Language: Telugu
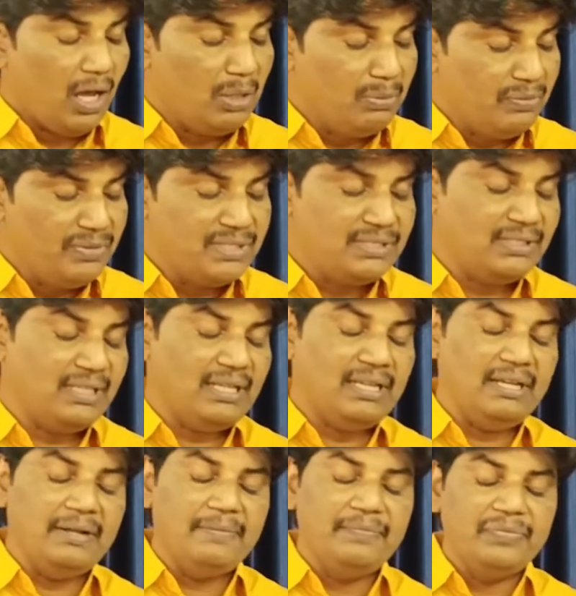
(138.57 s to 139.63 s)
అనుభవిస్తే
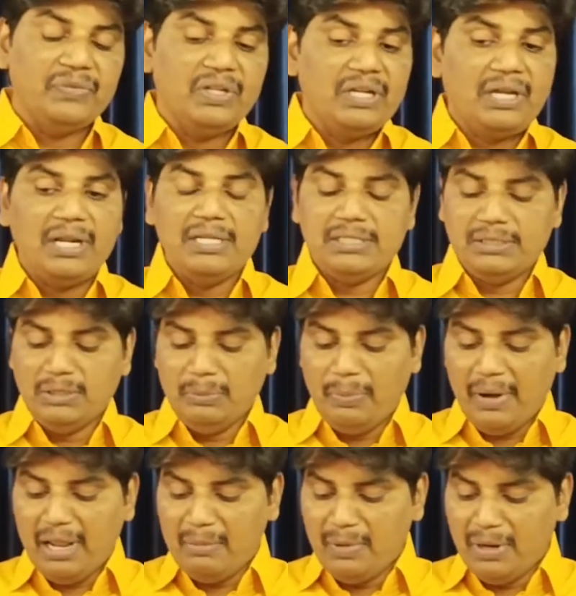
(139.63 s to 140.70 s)
క్రీస్తు
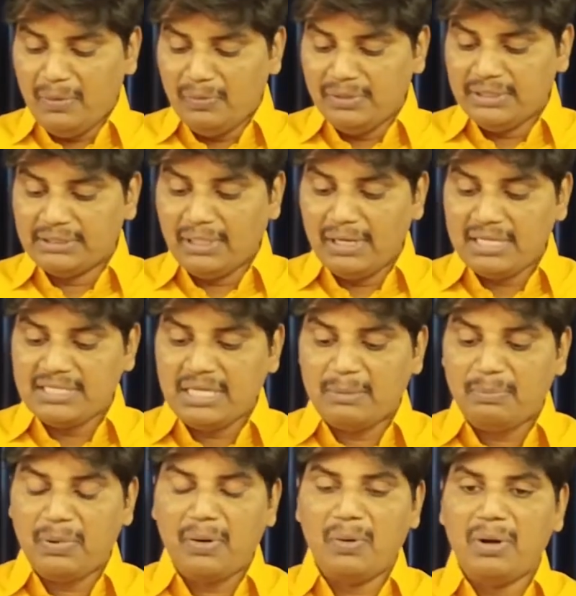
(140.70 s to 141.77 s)
ప్రేమను ఇతరులకు
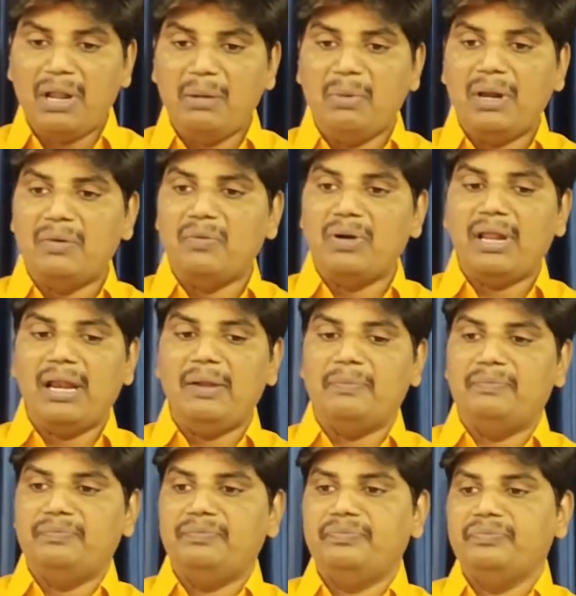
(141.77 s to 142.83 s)
చెప్పకుండా మనం ఉండలేం
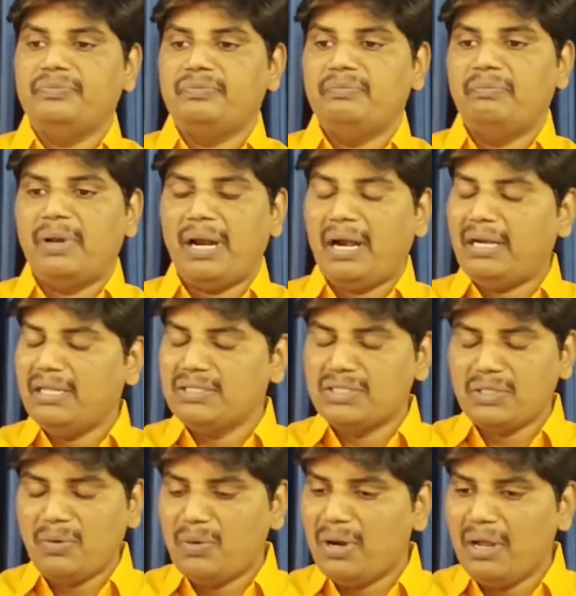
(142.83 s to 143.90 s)

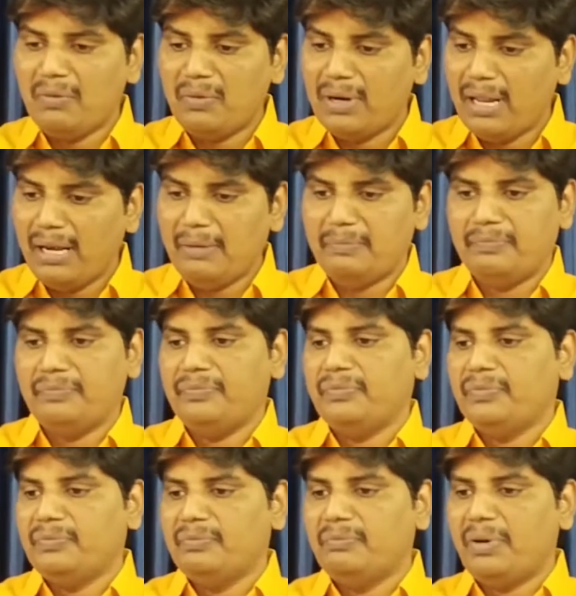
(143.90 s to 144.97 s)
ప్రకటించకుండా ఉండలేం
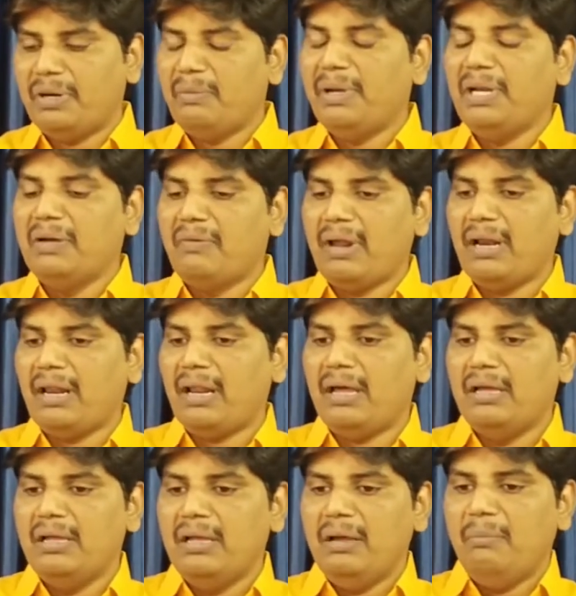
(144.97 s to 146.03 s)
ప్రియమైన వాళ్ళ
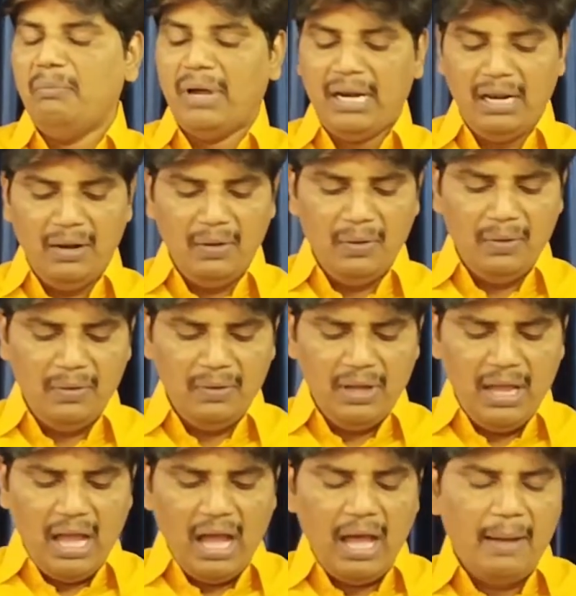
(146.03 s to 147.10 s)
మనలో
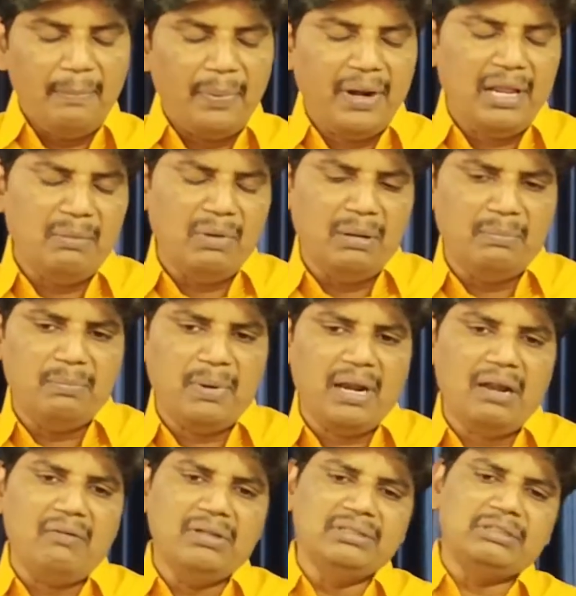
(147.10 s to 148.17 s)
ఆ ప్రేమ
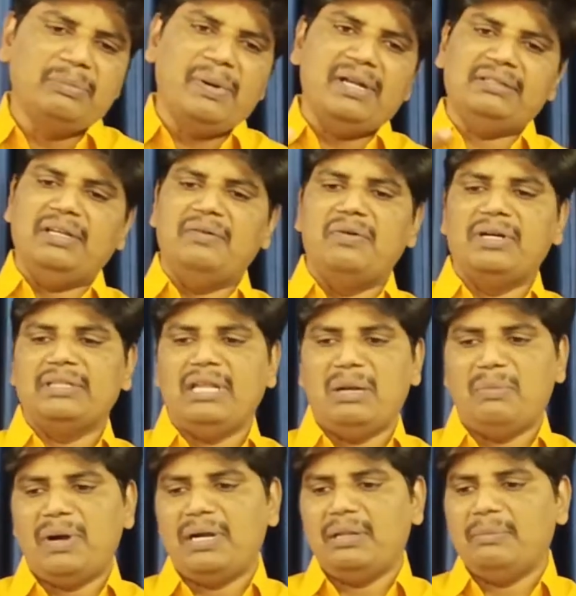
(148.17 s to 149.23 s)
బలవంత పెడుతూ
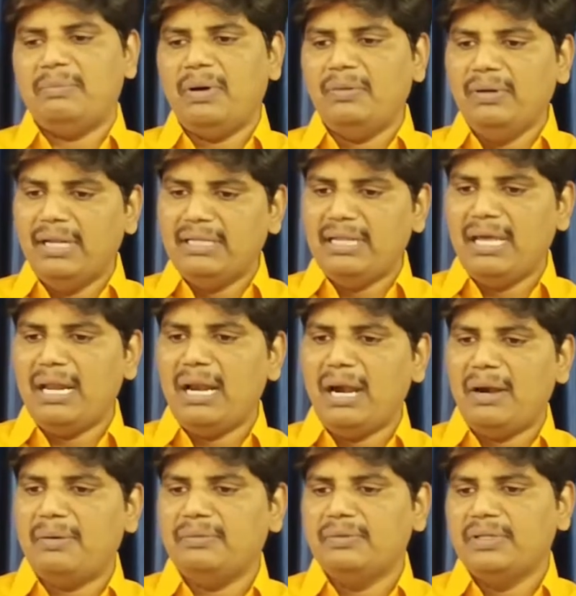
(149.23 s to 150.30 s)
ఉంటుందన్నమాట పౌలు అదే
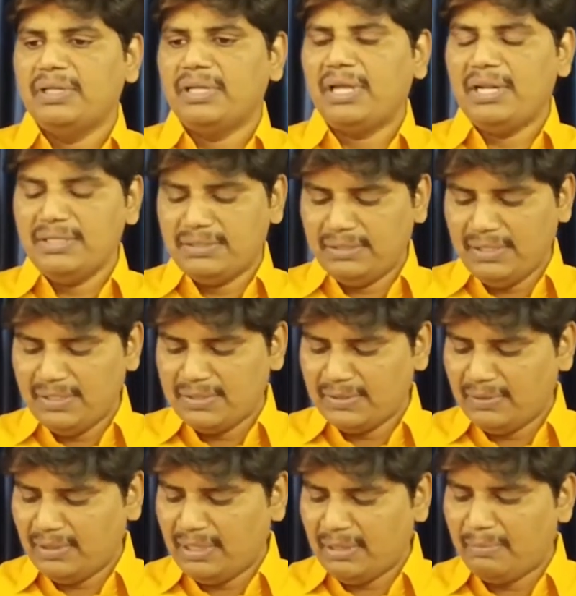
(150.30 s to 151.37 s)
అన్నాడు క్రీస్తు యేసు
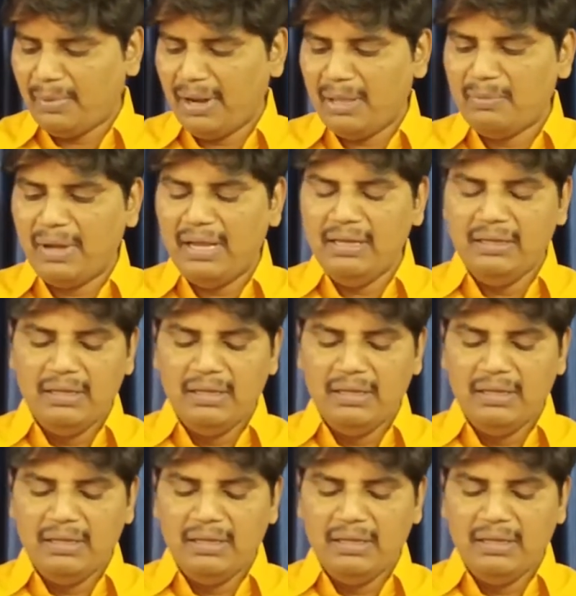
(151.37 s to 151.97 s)
యొక్క ప్రేమ